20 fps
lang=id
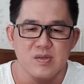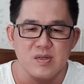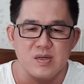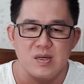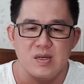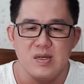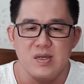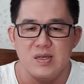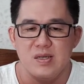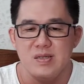
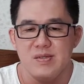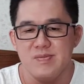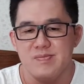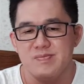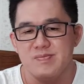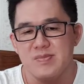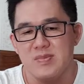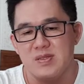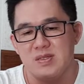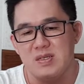oke
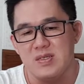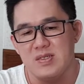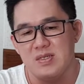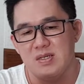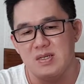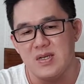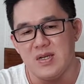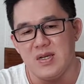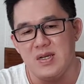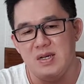kita
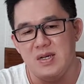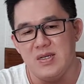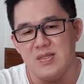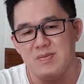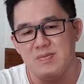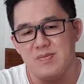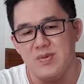sikat